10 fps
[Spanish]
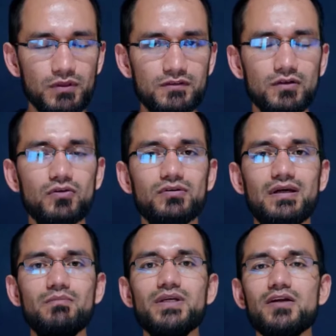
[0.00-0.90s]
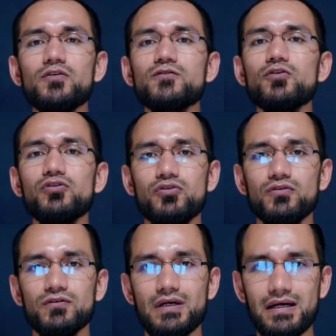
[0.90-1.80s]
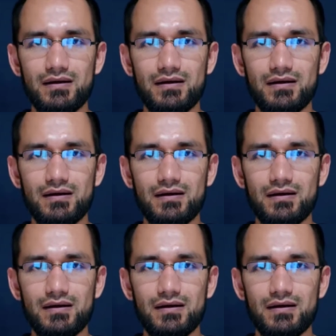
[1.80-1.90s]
místico, también nosotros,